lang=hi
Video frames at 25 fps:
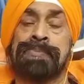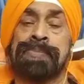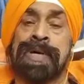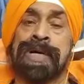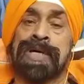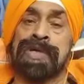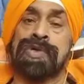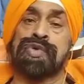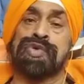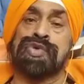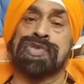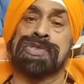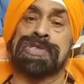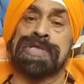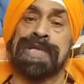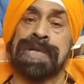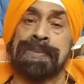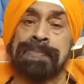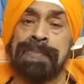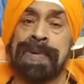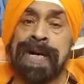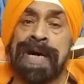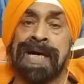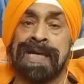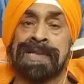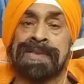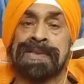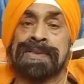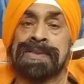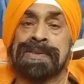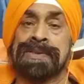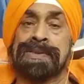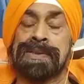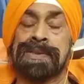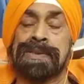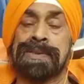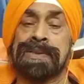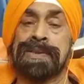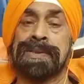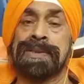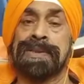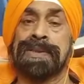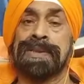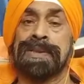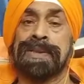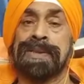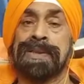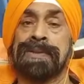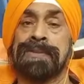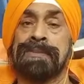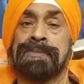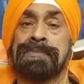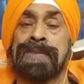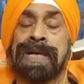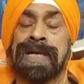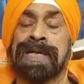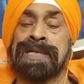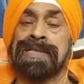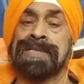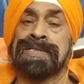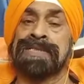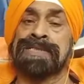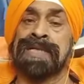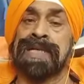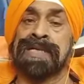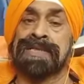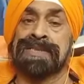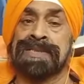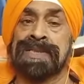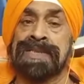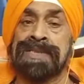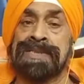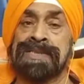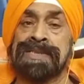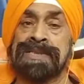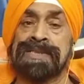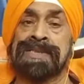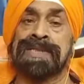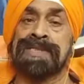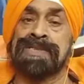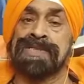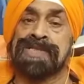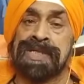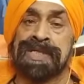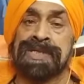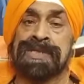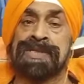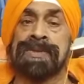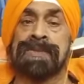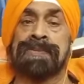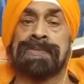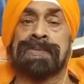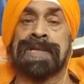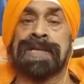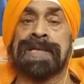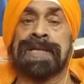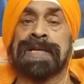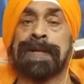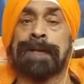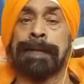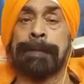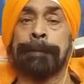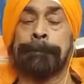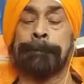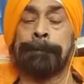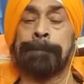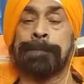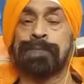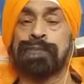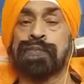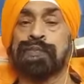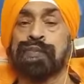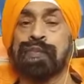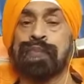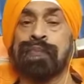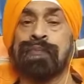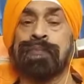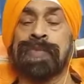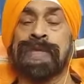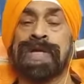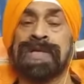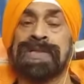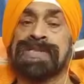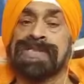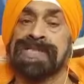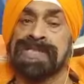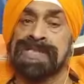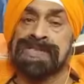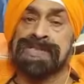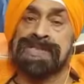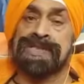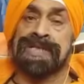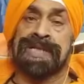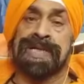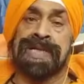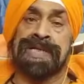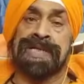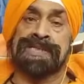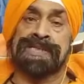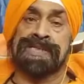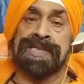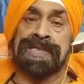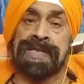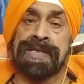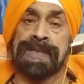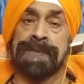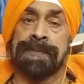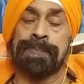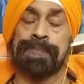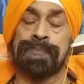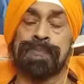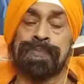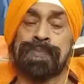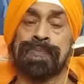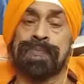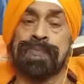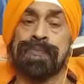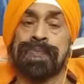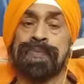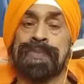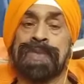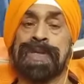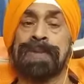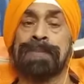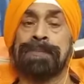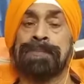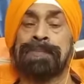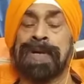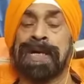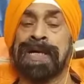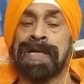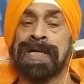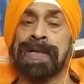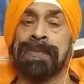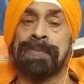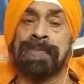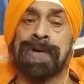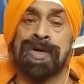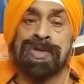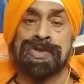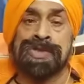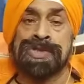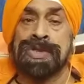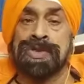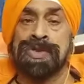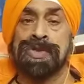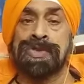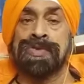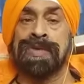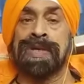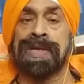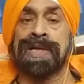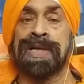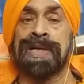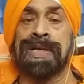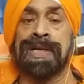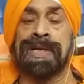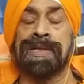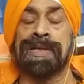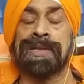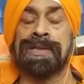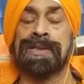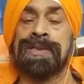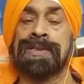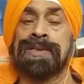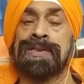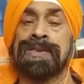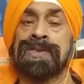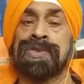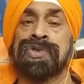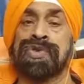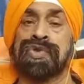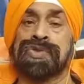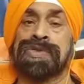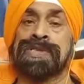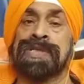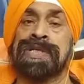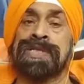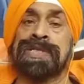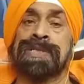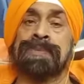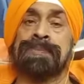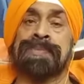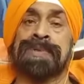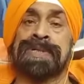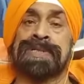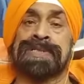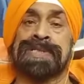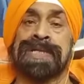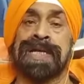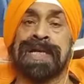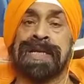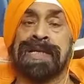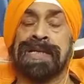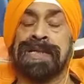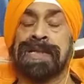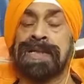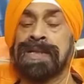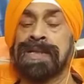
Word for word: पर उसके बाद माननीय सांसद जी के क्षेत्र में जिस तरह से पहले बाउंसरों द्वारा दूसरे दिन प्रशा